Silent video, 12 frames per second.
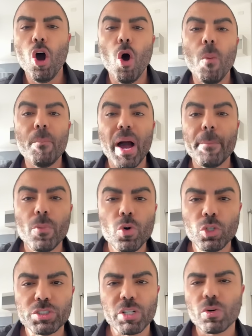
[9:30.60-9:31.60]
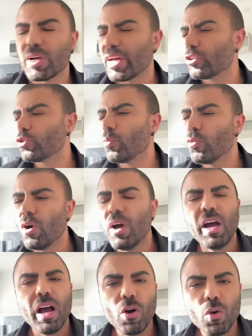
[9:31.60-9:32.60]
ou uma multa que o cara tomou,
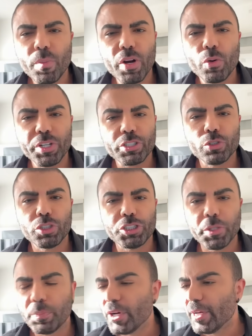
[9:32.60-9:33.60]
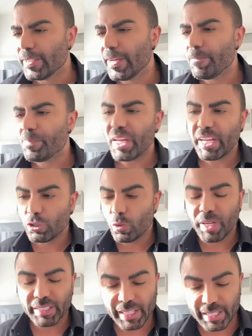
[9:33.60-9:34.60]
alguma coisa do tipo, né? Aí
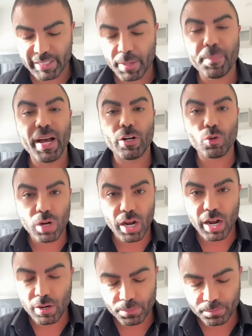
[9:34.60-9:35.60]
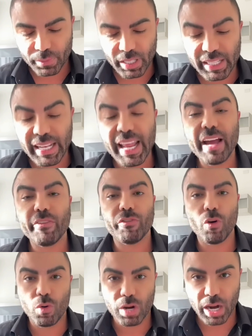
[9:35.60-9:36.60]
numa dessa, para o carro, leva
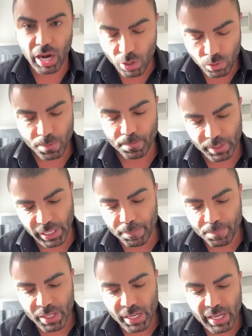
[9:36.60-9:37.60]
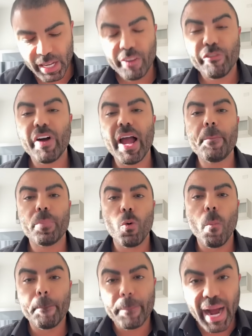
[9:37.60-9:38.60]
o carro, né? vai para
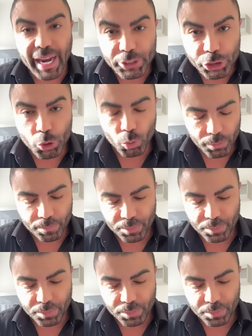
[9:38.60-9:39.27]
um pátio,